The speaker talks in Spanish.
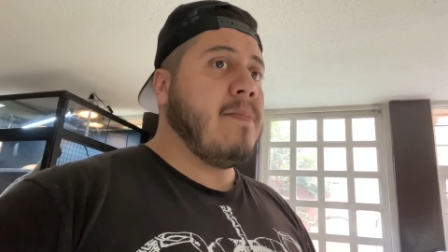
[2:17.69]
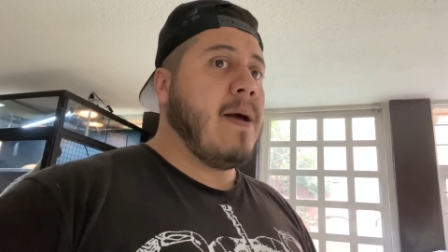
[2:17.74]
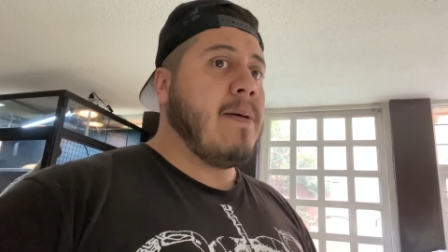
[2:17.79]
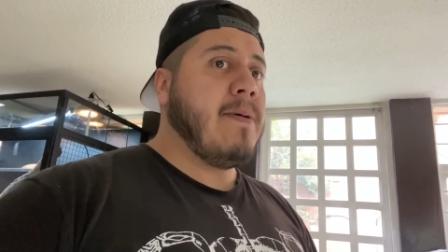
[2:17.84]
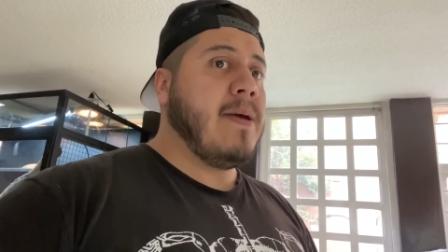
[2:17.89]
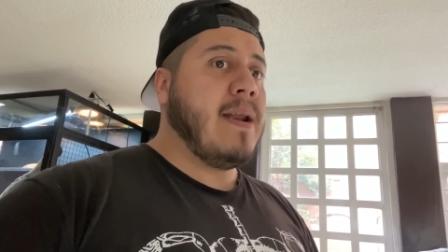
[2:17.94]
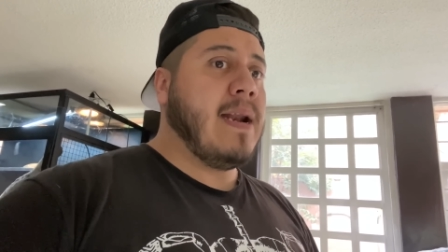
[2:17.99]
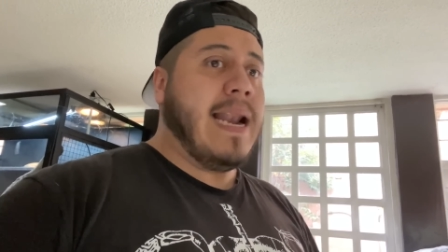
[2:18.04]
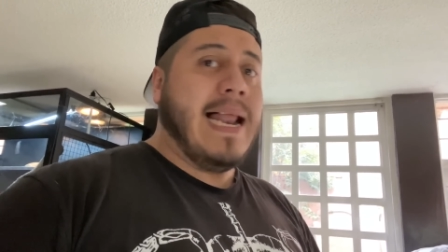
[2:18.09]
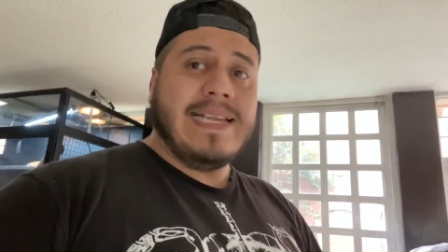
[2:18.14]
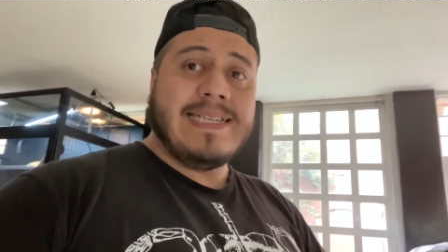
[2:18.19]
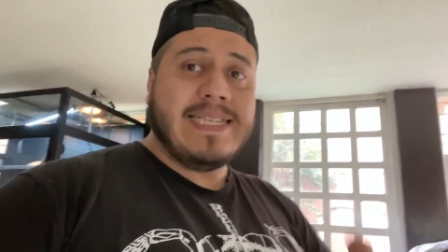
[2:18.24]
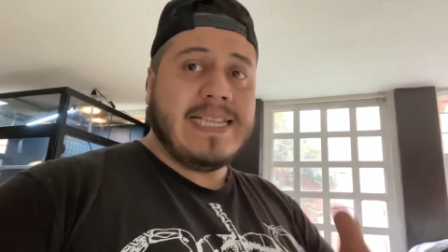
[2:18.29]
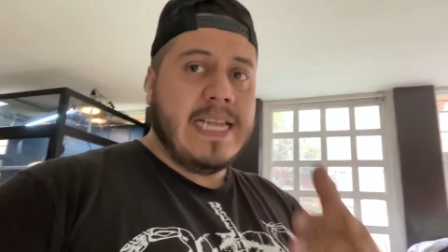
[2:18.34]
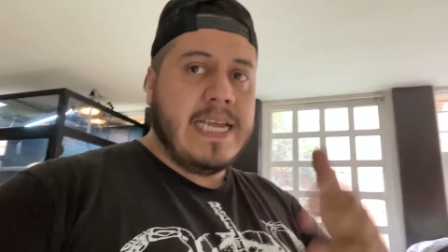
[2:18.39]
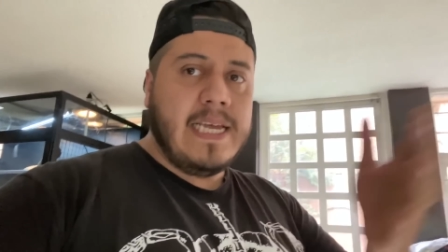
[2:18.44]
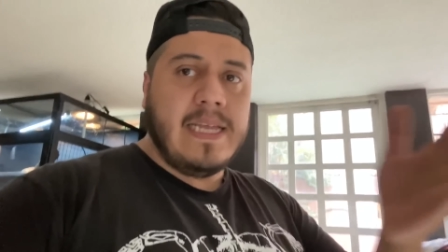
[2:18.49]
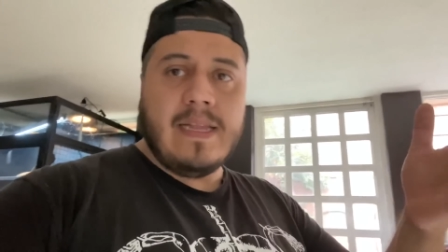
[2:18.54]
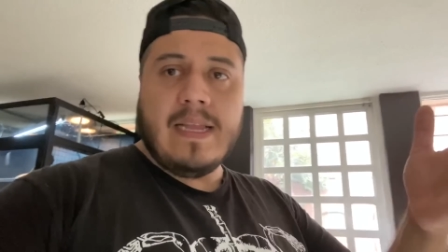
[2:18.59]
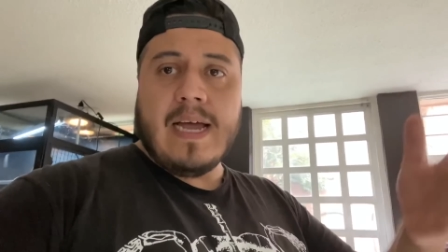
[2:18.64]
va a haber las
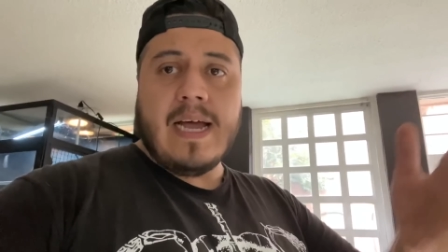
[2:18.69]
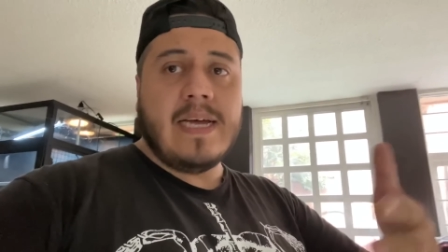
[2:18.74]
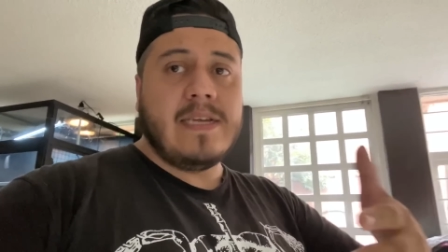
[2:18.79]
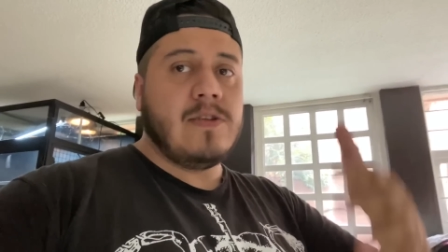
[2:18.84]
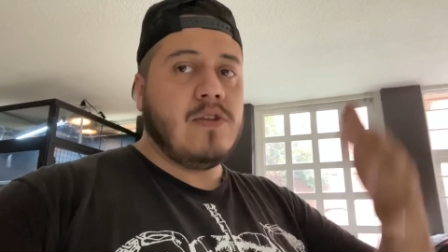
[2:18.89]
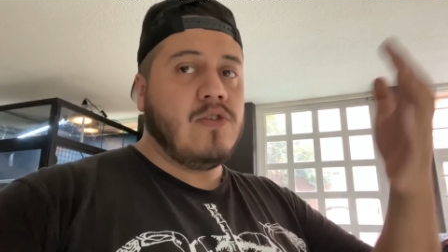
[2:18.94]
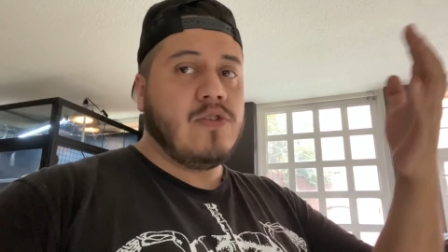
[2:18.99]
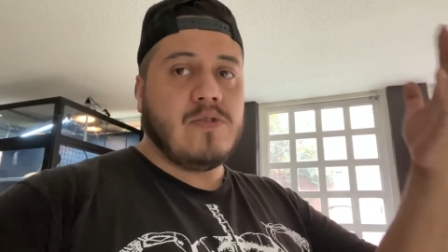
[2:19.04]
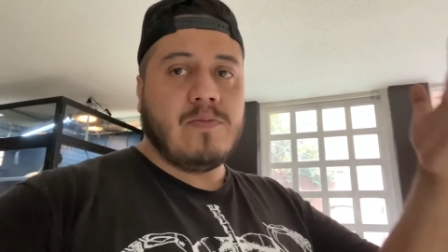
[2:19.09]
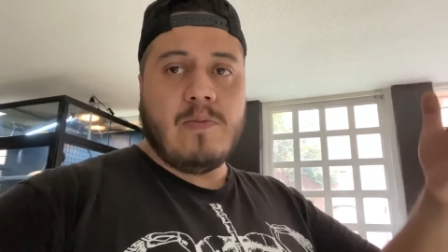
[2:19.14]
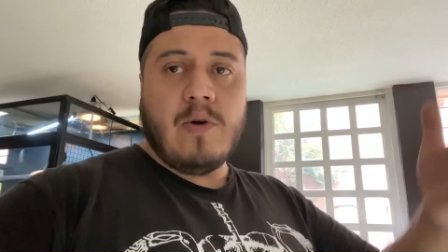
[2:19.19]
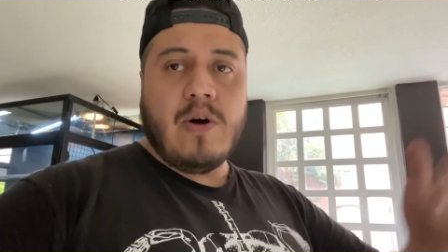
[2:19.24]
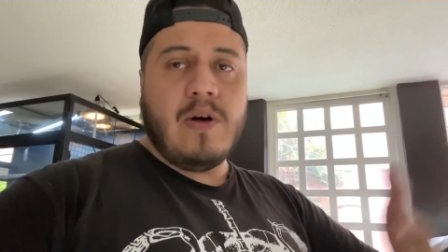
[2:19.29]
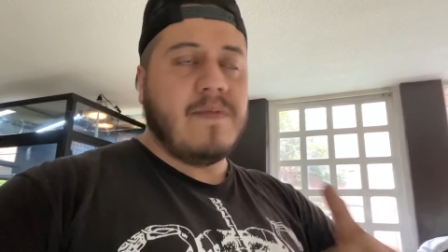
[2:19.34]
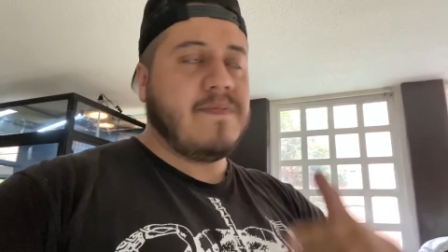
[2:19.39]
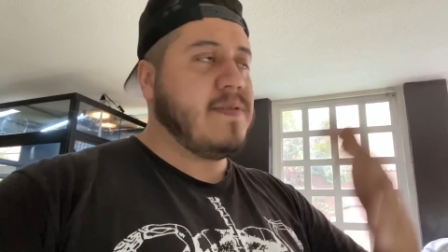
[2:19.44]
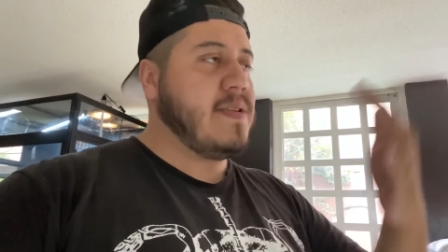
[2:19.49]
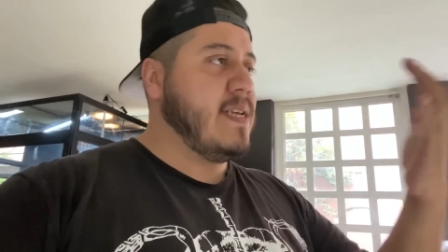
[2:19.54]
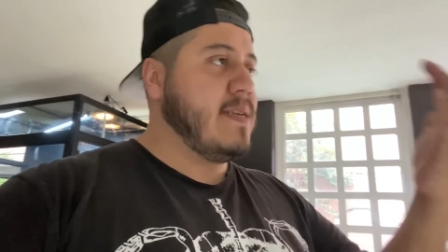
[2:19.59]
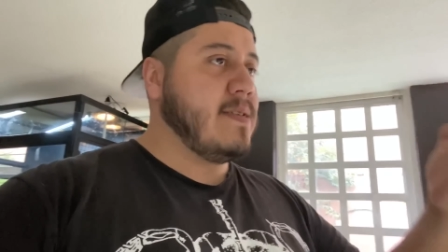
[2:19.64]
líneas, los
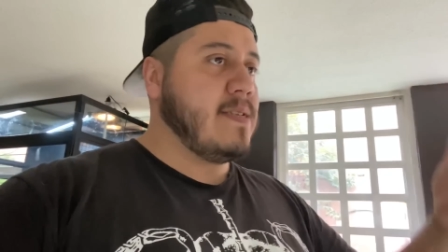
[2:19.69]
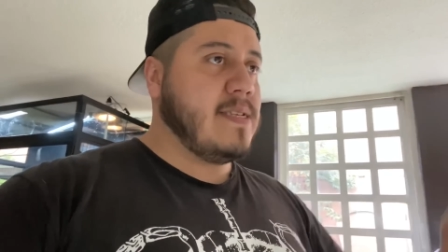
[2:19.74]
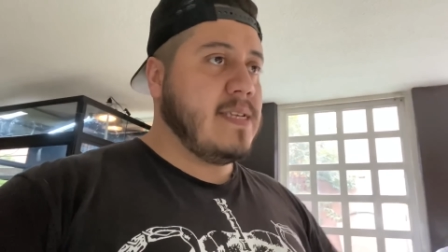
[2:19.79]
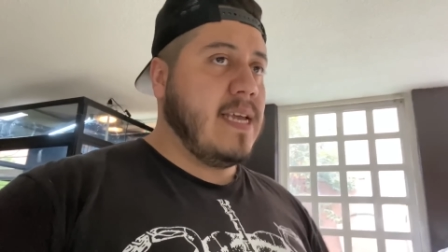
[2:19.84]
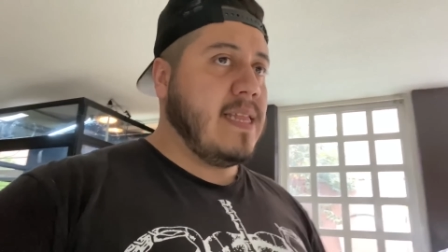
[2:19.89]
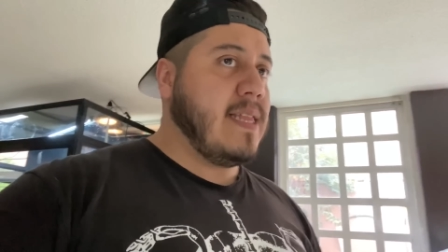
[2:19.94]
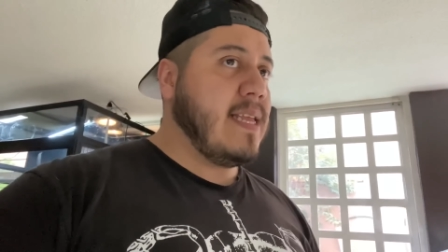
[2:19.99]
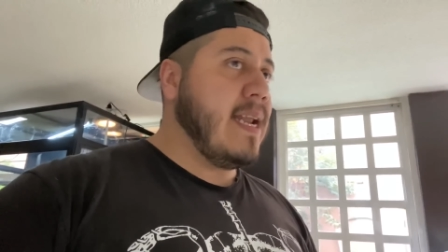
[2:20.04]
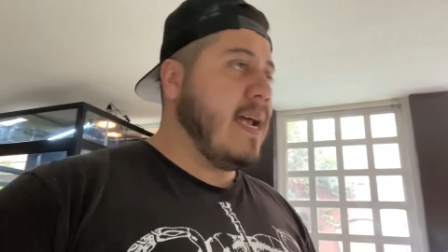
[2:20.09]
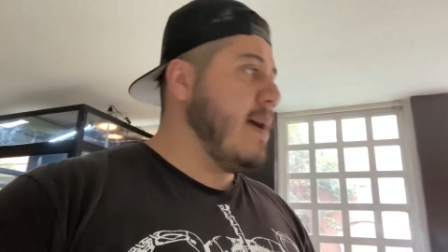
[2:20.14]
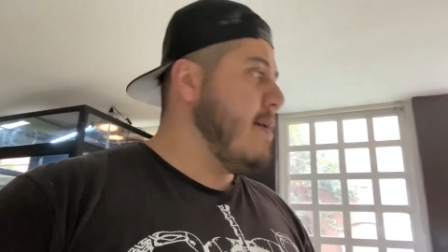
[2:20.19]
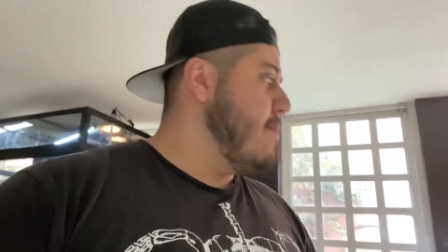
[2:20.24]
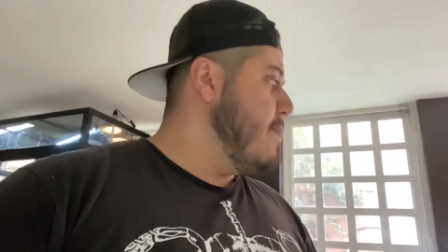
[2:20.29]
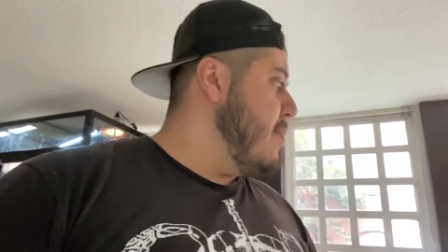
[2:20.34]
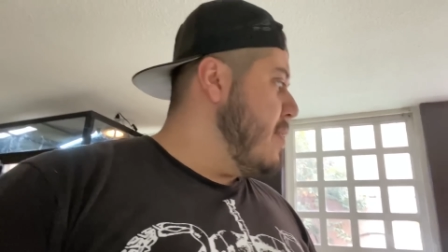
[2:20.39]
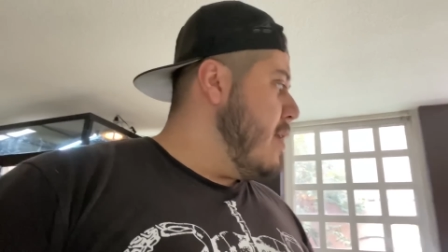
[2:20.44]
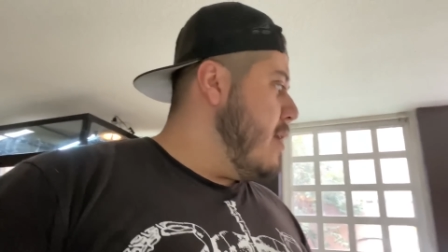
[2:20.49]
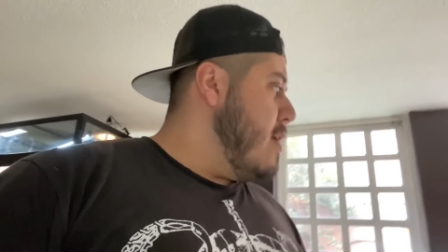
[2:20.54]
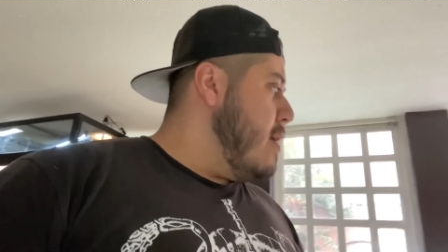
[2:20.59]
morphs, etc...